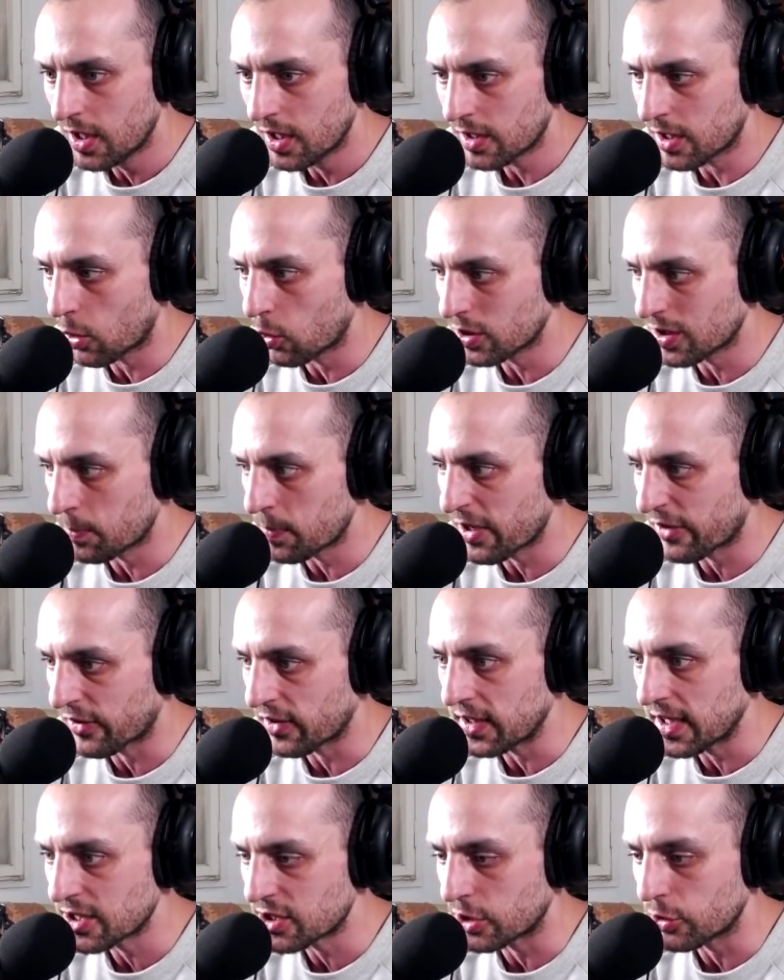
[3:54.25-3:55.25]
Какой-то
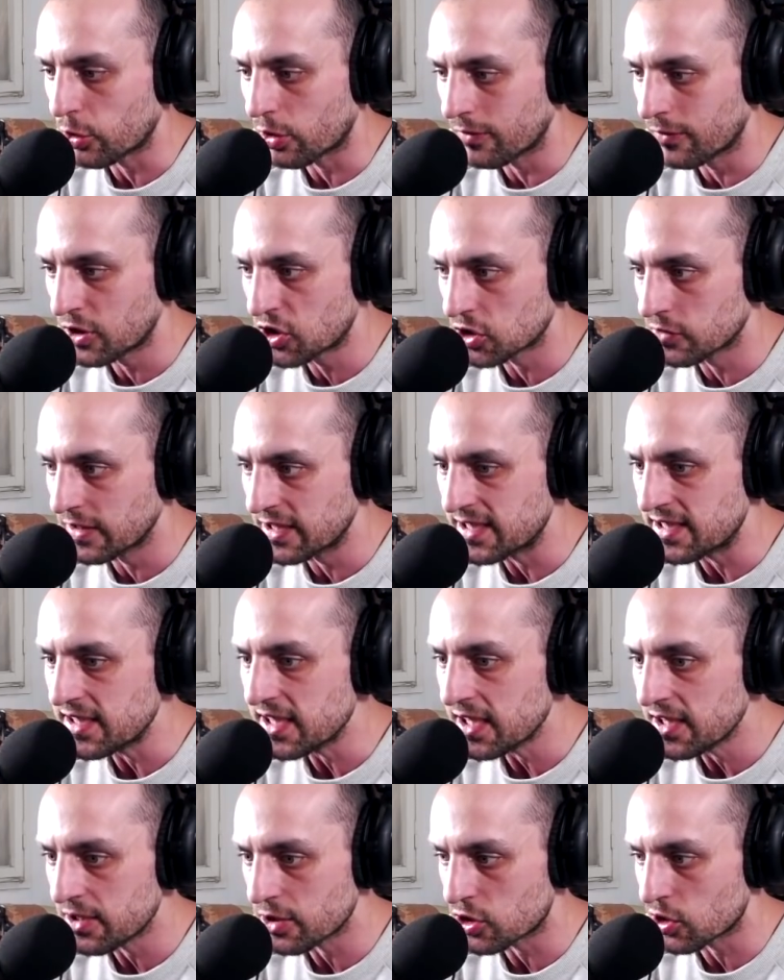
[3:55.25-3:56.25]
персонаж, который вышел из
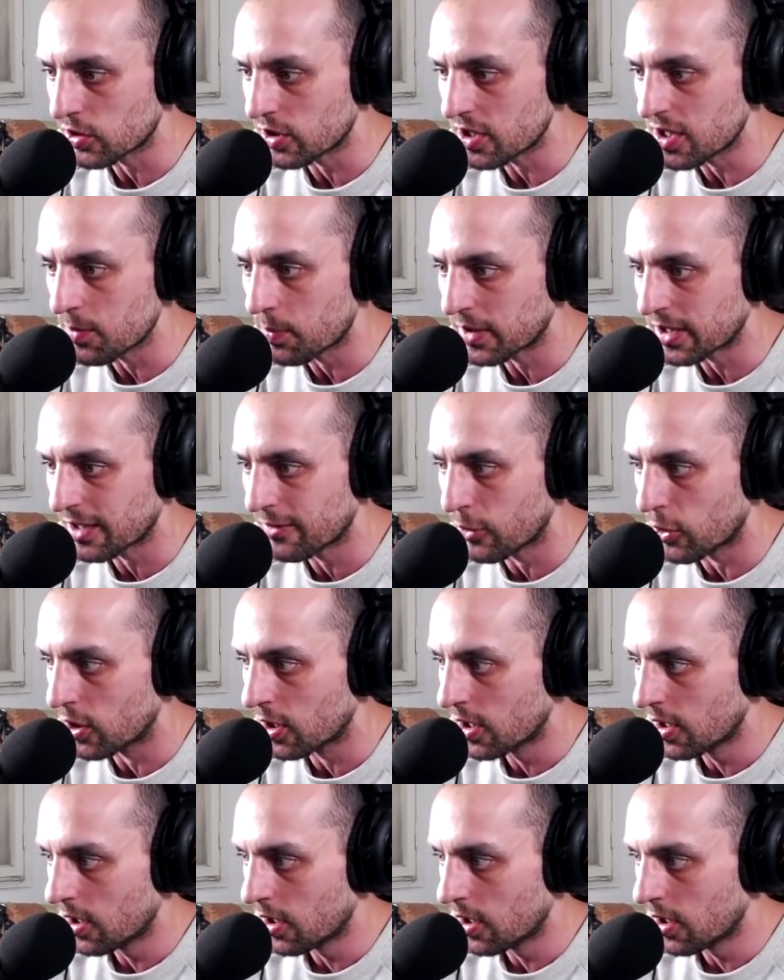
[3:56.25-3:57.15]
тени, что-то типа того.